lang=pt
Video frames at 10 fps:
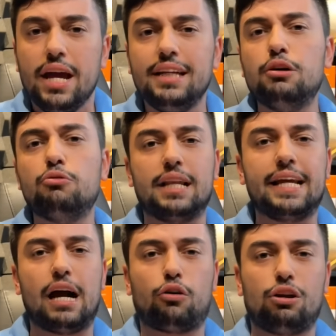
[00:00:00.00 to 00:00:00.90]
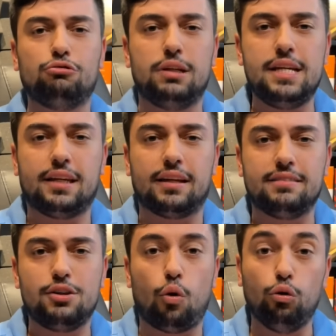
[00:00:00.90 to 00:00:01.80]
então clique agora no link
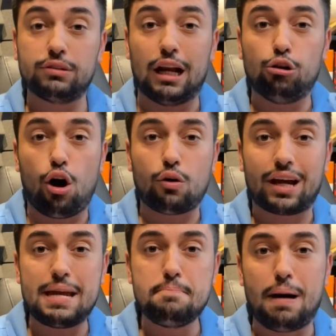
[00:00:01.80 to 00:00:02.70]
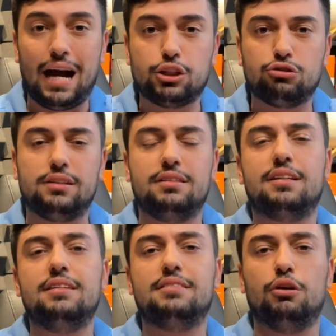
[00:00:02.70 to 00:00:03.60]
que se encontra logo aqui embaixo na
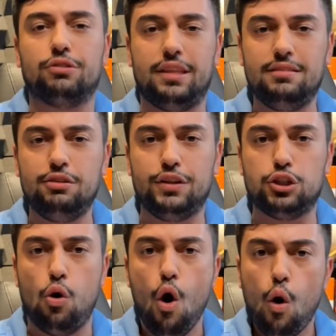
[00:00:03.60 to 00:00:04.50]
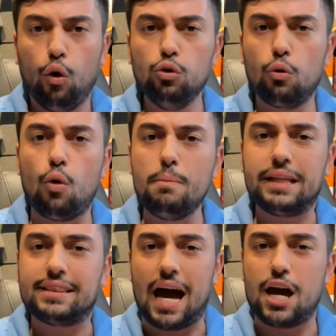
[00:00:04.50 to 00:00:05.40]
descrição desse vídeo ou no
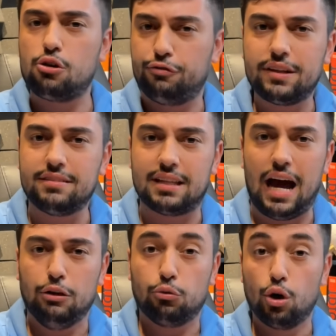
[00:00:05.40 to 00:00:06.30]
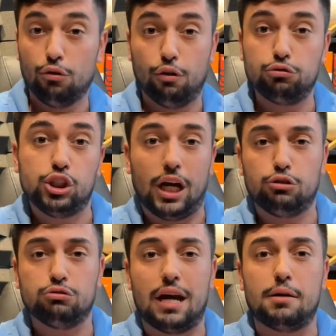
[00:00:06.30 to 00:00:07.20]
comentário fixado que eu vou te
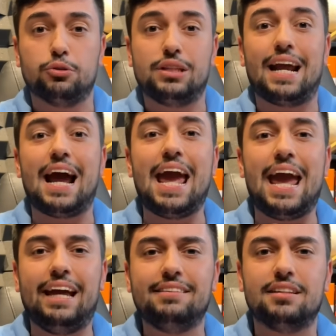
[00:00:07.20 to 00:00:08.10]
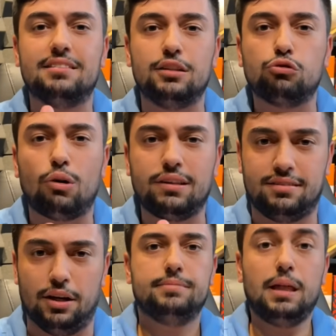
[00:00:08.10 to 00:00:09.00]
ajudar a mudar essa
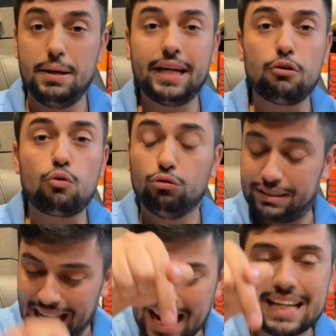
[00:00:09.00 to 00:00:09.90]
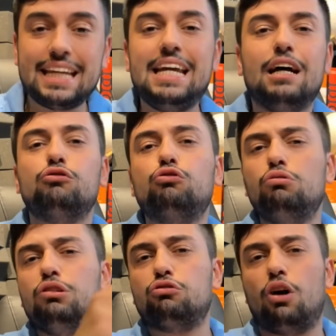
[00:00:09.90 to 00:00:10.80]
situação. Também quero contar aqui a
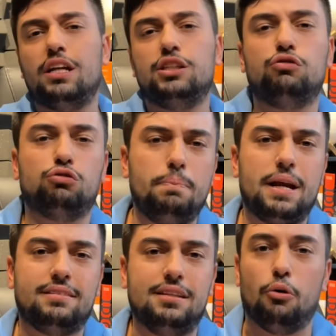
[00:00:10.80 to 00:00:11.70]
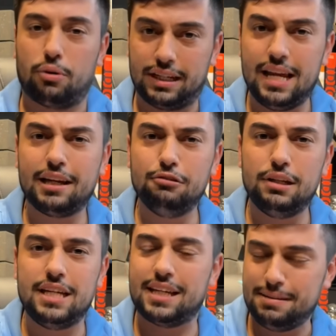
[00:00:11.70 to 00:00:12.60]
sua história de superação. Clique no
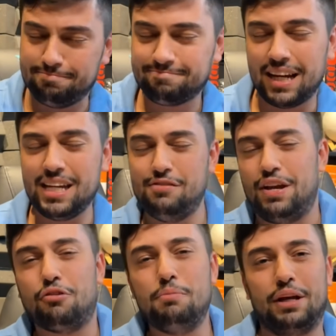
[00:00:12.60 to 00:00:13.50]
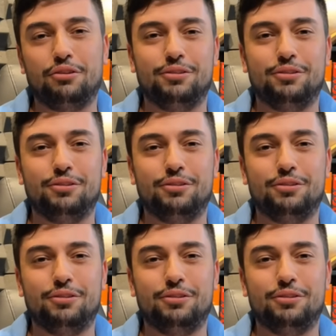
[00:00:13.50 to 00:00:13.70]
link e vem comigo.